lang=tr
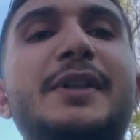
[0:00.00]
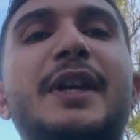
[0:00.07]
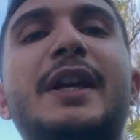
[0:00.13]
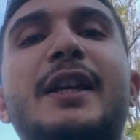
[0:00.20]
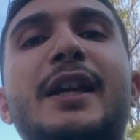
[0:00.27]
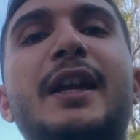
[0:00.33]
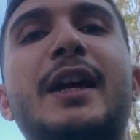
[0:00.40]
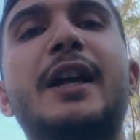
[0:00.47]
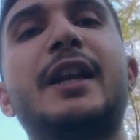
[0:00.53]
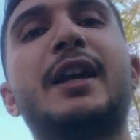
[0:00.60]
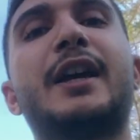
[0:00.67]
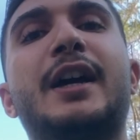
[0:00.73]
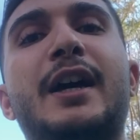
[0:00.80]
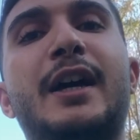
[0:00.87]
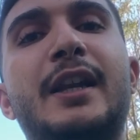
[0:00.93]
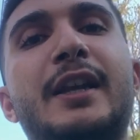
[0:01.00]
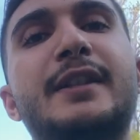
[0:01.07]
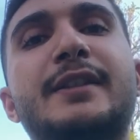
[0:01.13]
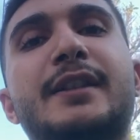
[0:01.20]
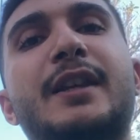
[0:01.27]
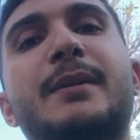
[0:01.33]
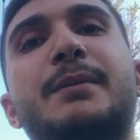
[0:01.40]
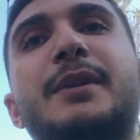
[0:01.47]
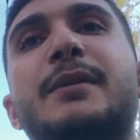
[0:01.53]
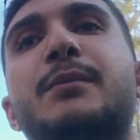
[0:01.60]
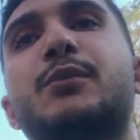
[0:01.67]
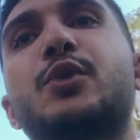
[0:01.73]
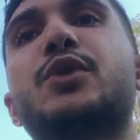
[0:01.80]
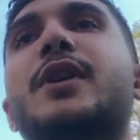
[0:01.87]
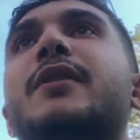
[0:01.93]
gereken hala hala hazırda bir
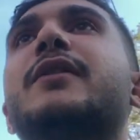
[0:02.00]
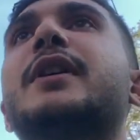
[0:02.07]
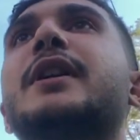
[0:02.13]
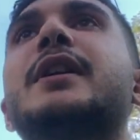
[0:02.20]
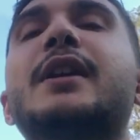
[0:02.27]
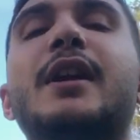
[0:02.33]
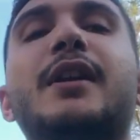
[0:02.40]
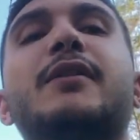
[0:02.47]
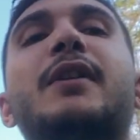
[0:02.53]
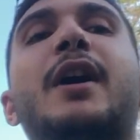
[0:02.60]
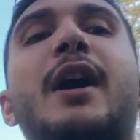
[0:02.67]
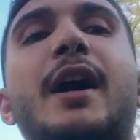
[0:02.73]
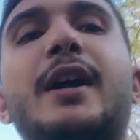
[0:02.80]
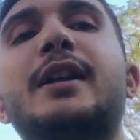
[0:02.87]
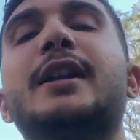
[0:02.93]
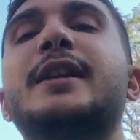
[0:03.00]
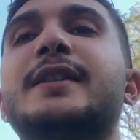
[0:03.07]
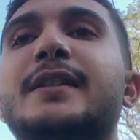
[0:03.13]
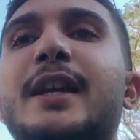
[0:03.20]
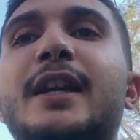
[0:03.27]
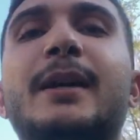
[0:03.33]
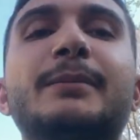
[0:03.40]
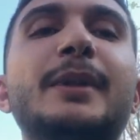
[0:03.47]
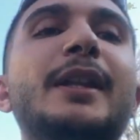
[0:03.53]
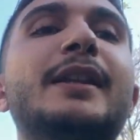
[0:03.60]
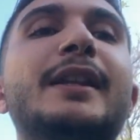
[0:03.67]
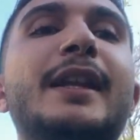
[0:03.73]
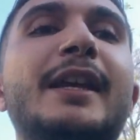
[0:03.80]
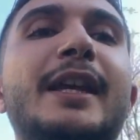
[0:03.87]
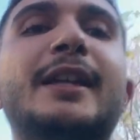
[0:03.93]
müze var ve hala Instagram'dan
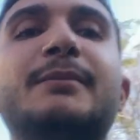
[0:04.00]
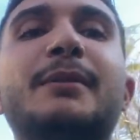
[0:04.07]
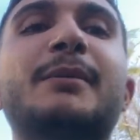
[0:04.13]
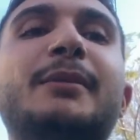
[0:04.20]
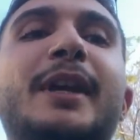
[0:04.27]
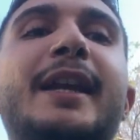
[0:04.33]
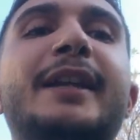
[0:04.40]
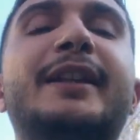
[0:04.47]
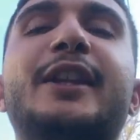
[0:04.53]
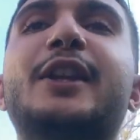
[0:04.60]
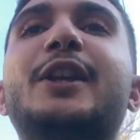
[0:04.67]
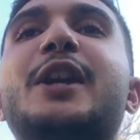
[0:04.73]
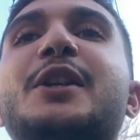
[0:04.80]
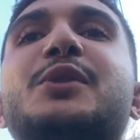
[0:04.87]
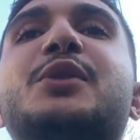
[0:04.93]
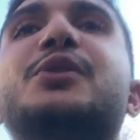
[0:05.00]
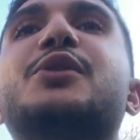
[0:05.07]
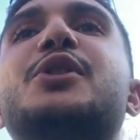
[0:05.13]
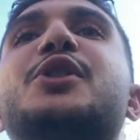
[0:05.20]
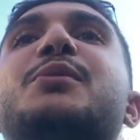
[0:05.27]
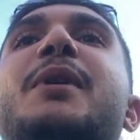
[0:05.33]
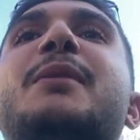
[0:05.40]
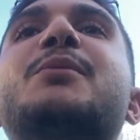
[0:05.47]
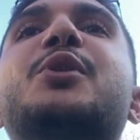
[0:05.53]
nereye gitmem gerektiğini yazıyorsunuz. Ben